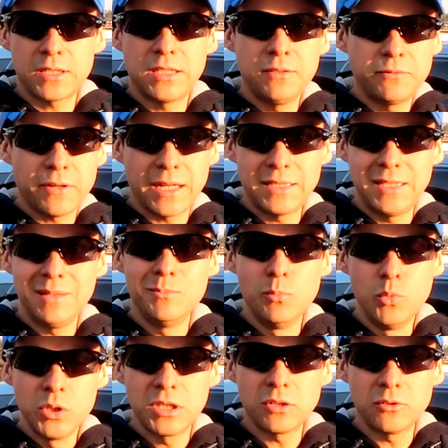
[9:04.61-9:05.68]
que vai ter
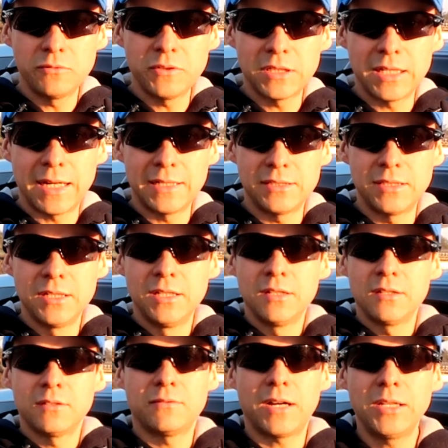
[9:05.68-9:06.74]
muita novidade.
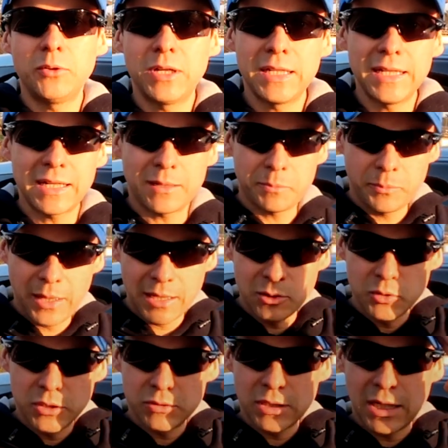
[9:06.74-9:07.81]
Valeu galera, pegue
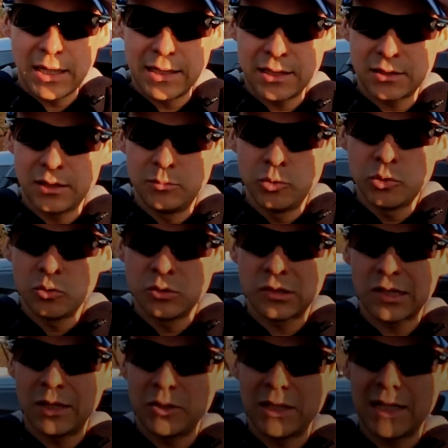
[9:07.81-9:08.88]
ou não na área, tamo junto,
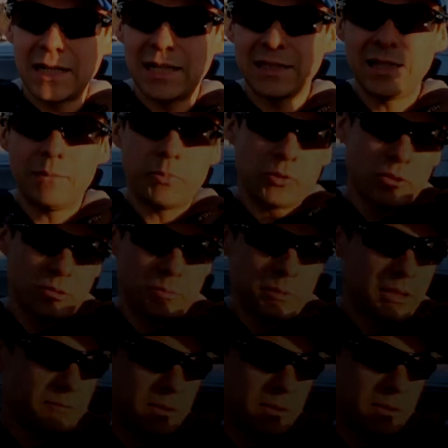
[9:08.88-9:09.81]
saiu na área, até a próxima,